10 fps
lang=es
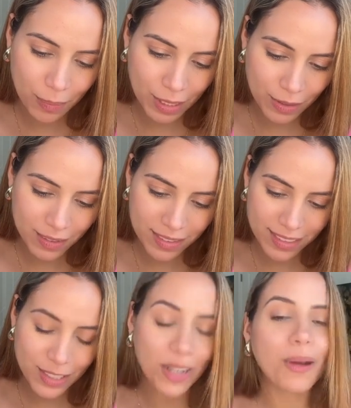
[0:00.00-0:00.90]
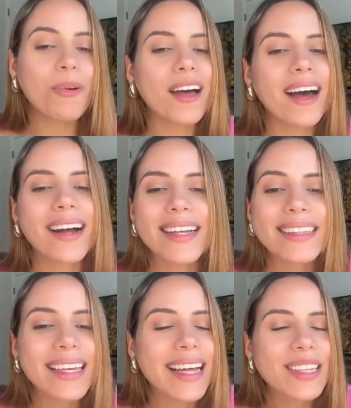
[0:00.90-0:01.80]
mío, yo les voy a dejar
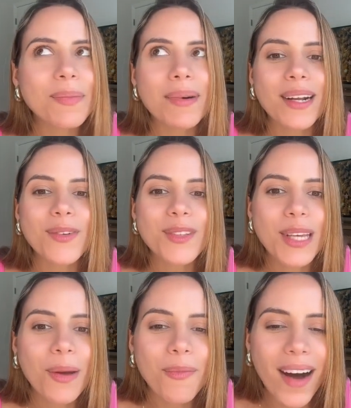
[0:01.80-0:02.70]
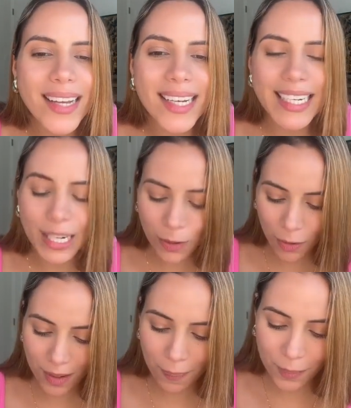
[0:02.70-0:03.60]
este dato para que ustedes vayan y
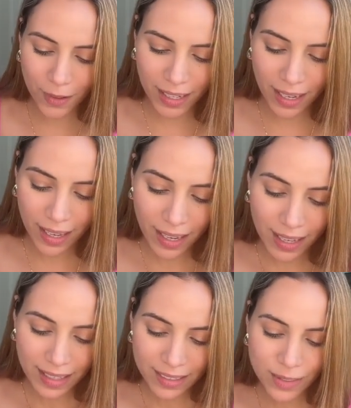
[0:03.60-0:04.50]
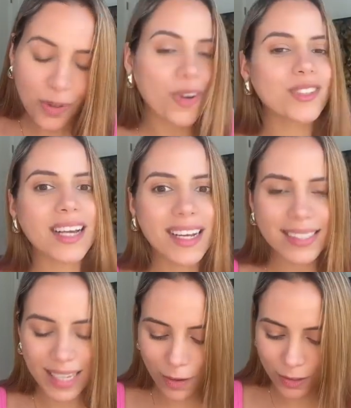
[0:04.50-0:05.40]
corran porque son cosas que
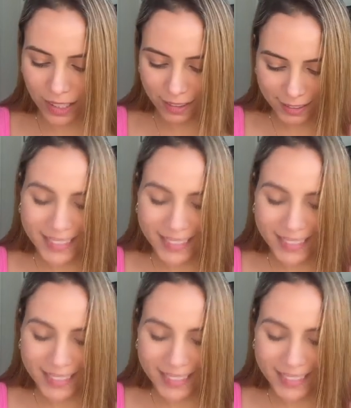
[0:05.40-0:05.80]
se agotan.